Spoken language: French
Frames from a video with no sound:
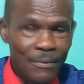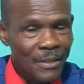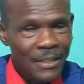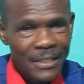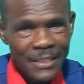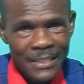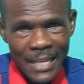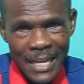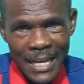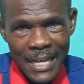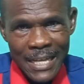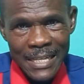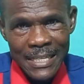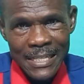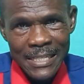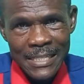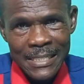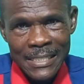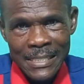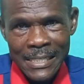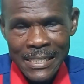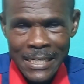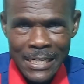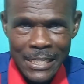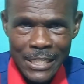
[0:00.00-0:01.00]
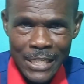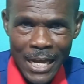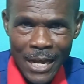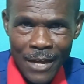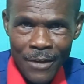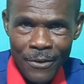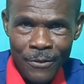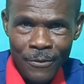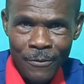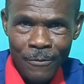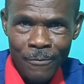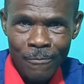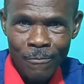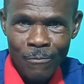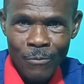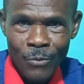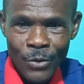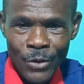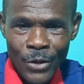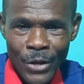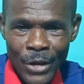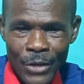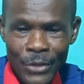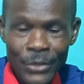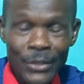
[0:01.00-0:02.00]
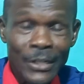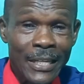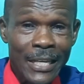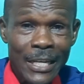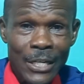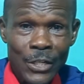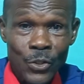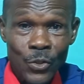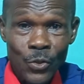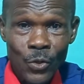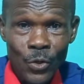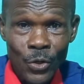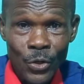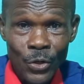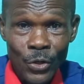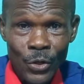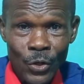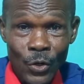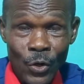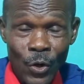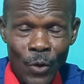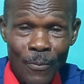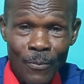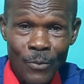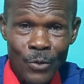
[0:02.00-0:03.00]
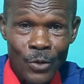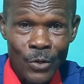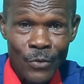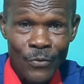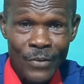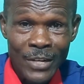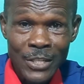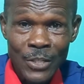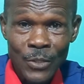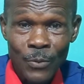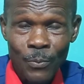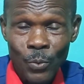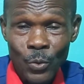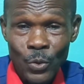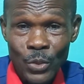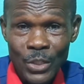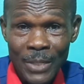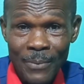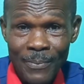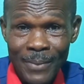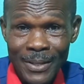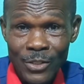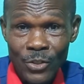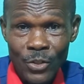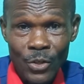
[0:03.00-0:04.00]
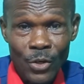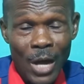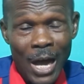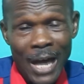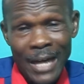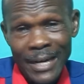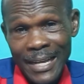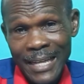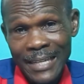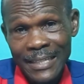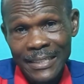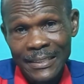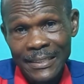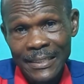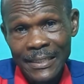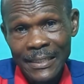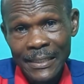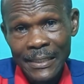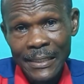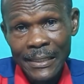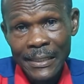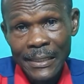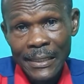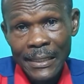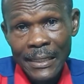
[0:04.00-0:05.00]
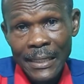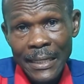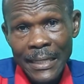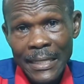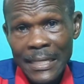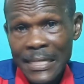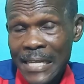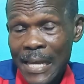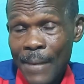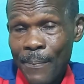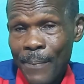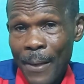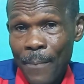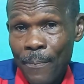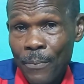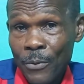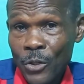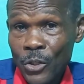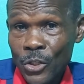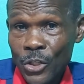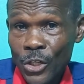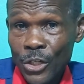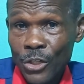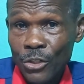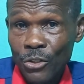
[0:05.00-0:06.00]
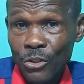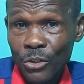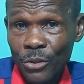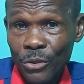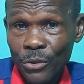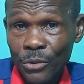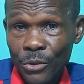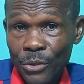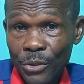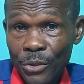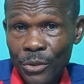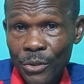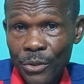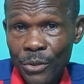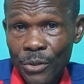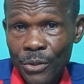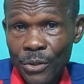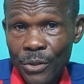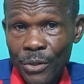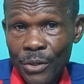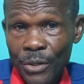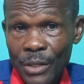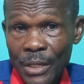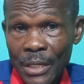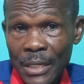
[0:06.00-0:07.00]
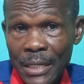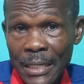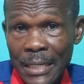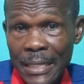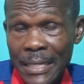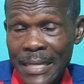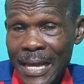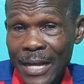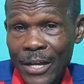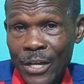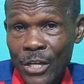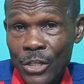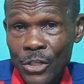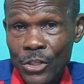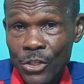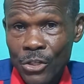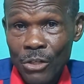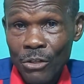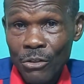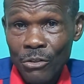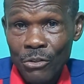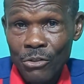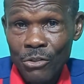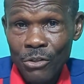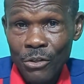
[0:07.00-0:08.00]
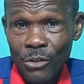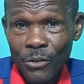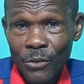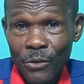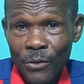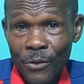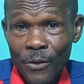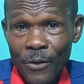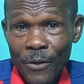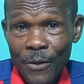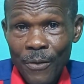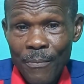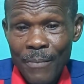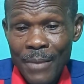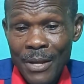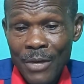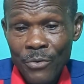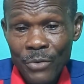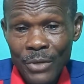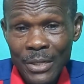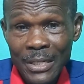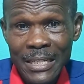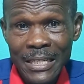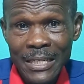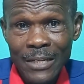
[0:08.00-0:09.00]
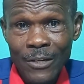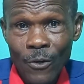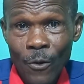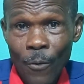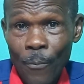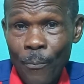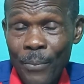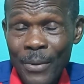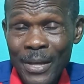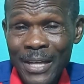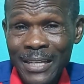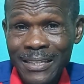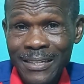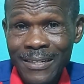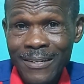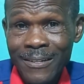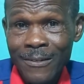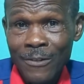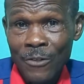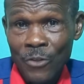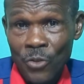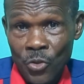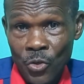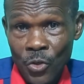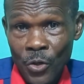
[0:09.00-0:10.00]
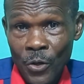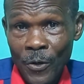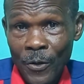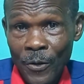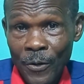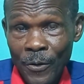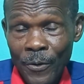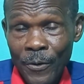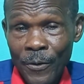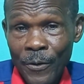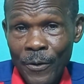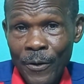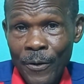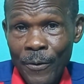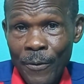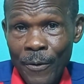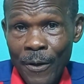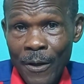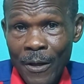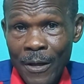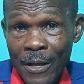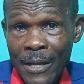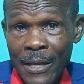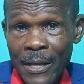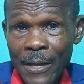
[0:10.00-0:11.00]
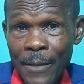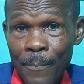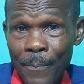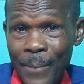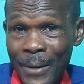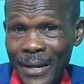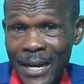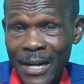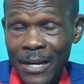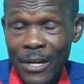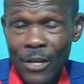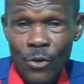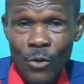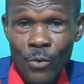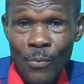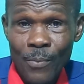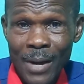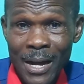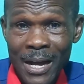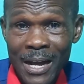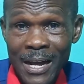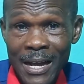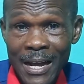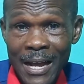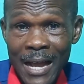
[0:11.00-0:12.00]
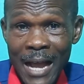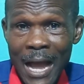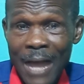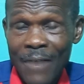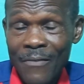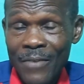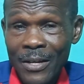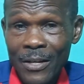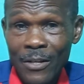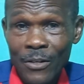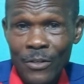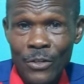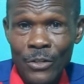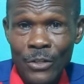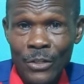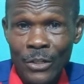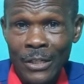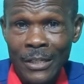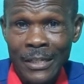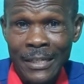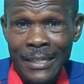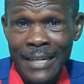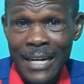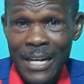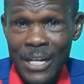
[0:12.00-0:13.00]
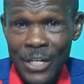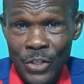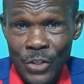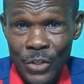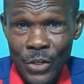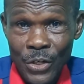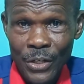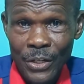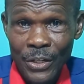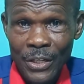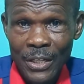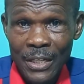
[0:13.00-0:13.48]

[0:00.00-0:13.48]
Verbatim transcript: Ça, c'est déjà une, une question que l'homme devrait se poser parce qu'en réalité, il n'y a pas plusieurs dieux. Il n'y a qu'un seul Dieu. Mais lui, il dit qu'on peut être Dieu hein, parallèlement avec le grand Dieu.